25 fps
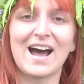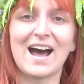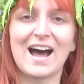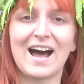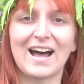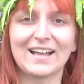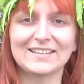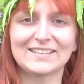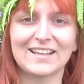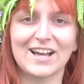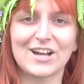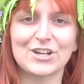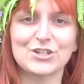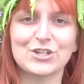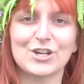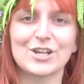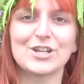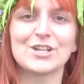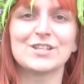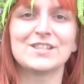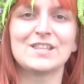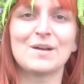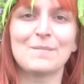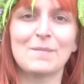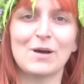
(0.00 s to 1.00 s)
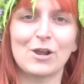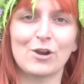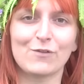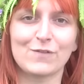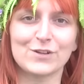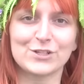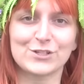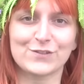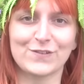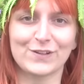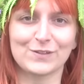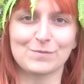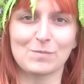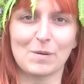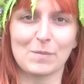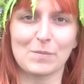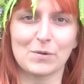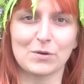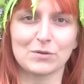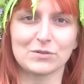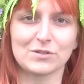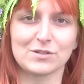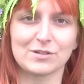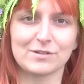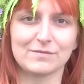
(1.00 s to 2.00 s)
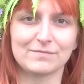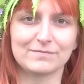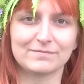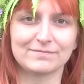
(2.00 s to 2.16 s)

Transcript: a także namalować kwiat paproci.